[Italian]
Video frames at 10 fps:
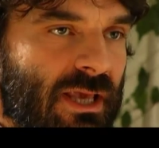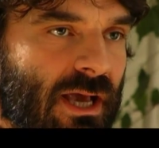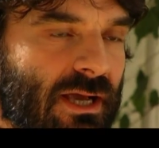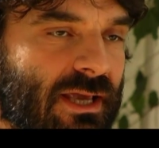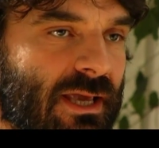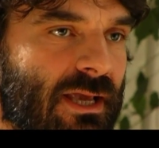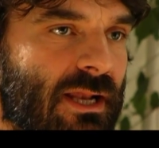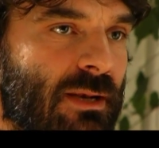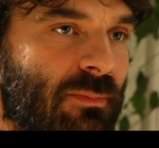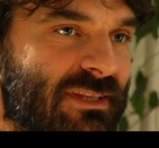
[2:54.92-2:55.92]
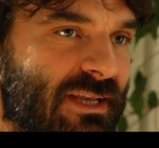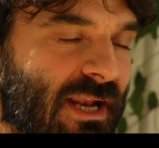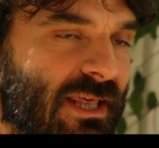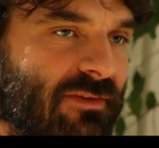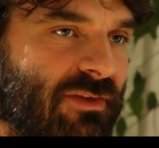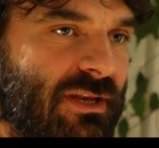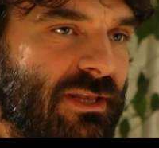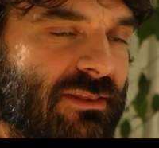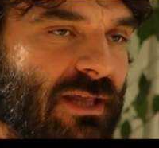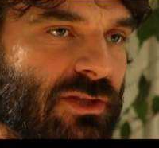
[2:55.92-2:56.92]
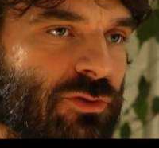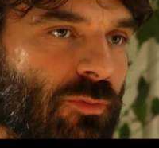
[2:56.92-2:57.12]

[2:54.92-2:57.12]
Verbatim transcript: e anche il materiale che viene iniettato